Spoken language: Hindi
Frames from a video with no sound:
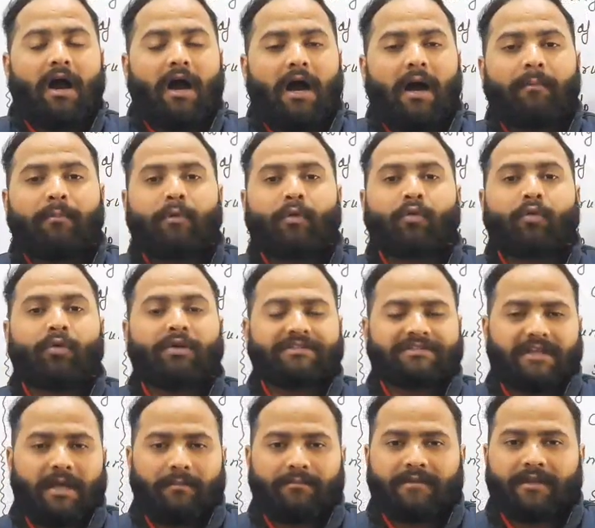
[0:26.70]
आप लोगों के
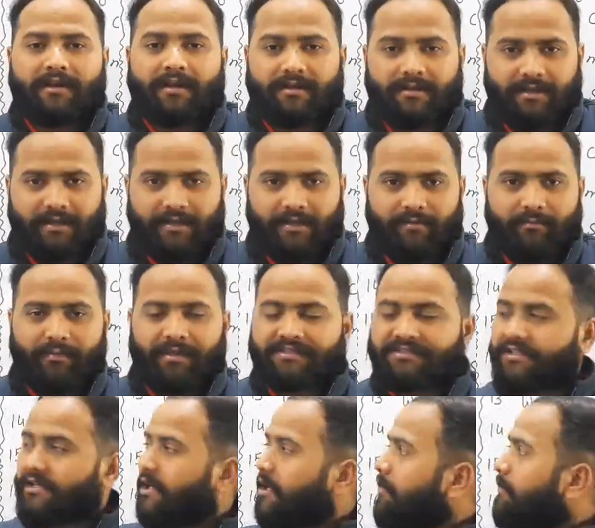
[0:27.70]
सामने रखे हैं
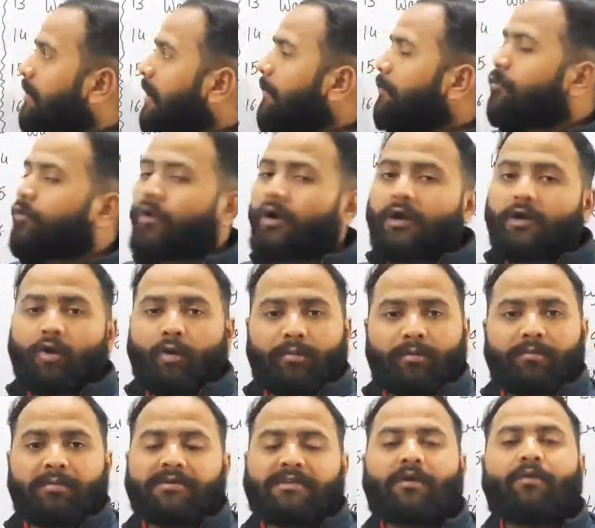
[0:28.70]
बेसिकली मैं आपको हर
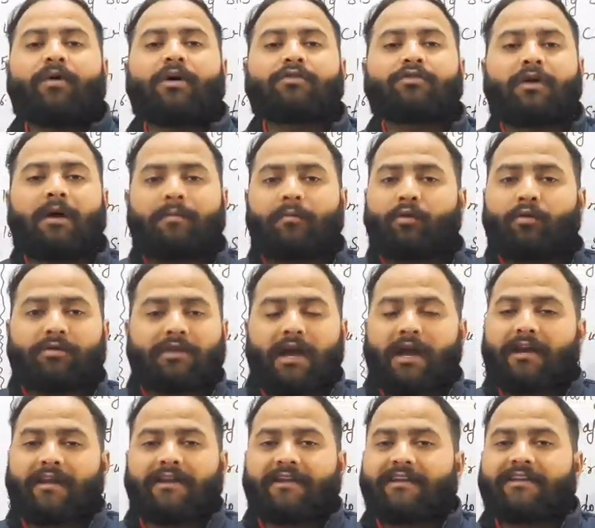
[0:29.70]
टॉपिक बताऊंगा तो आप लोग क्या
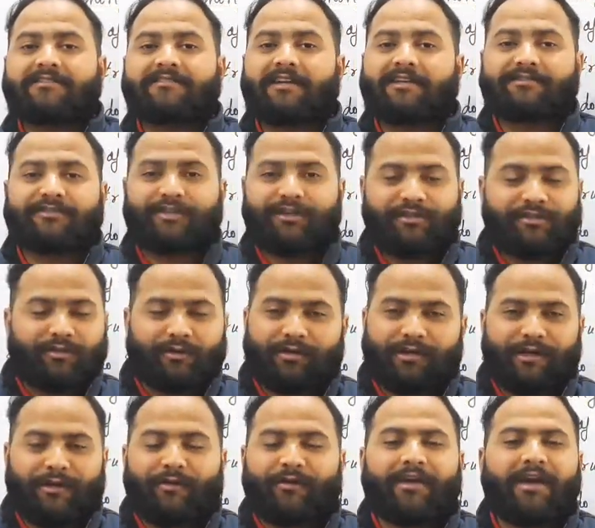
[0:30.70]
करेंगे इसका स्क्रीनशॉट
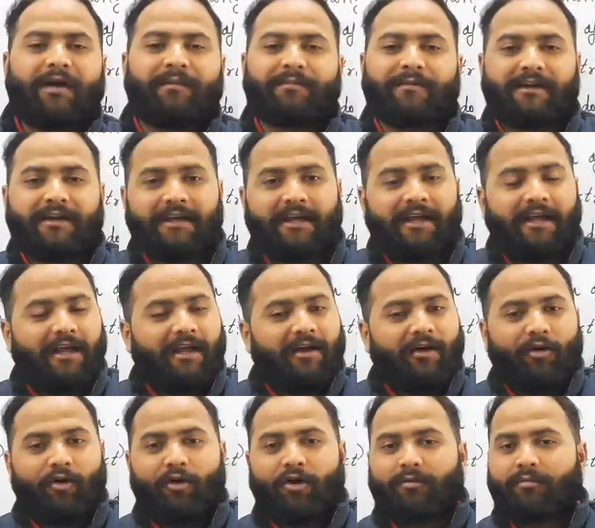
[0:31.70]
ले लोगे आप
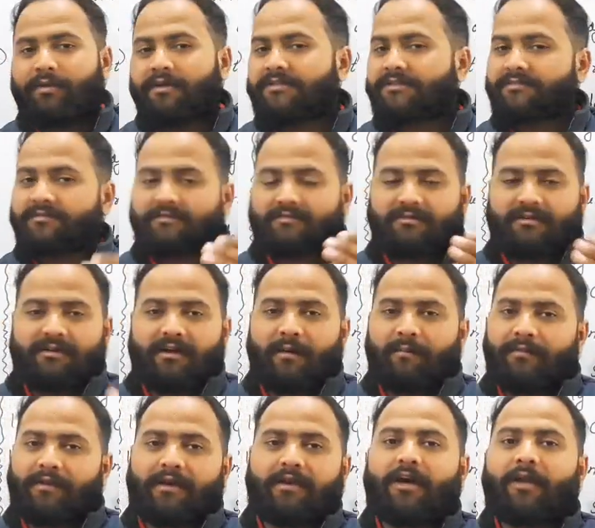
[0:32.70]
और बस
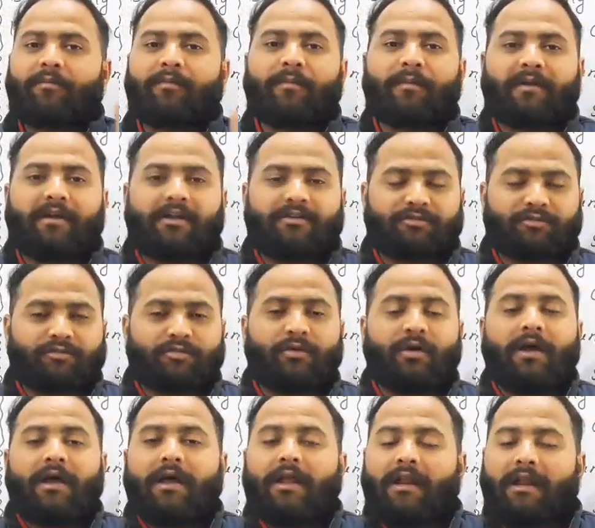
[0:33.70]
अपना घर पे पढ़ना शुरू
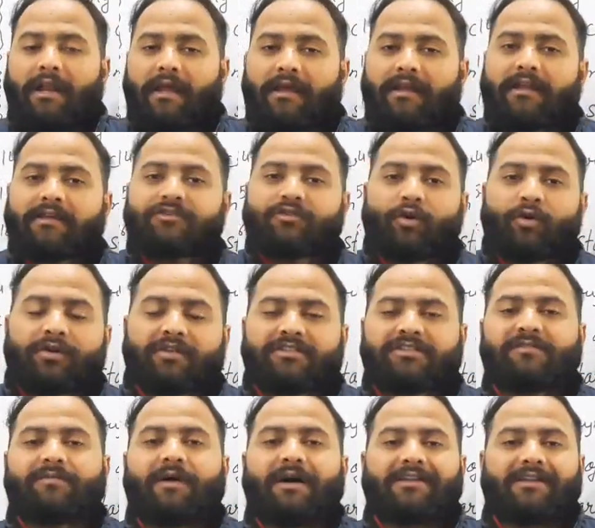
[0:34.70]
लेकिन एक छोटी
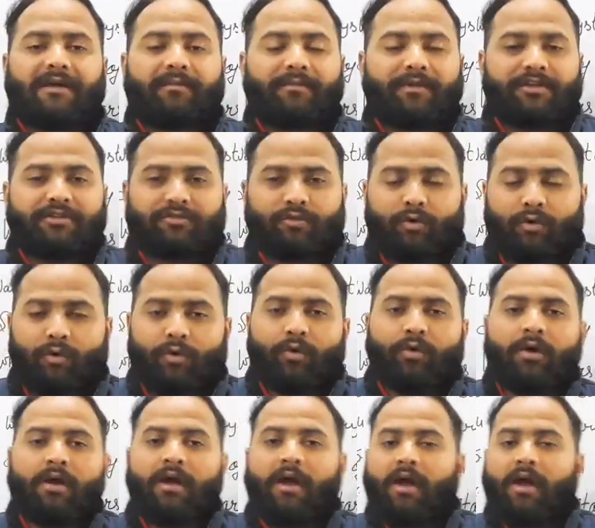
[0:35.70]
सी बात आप मेरी सुन लो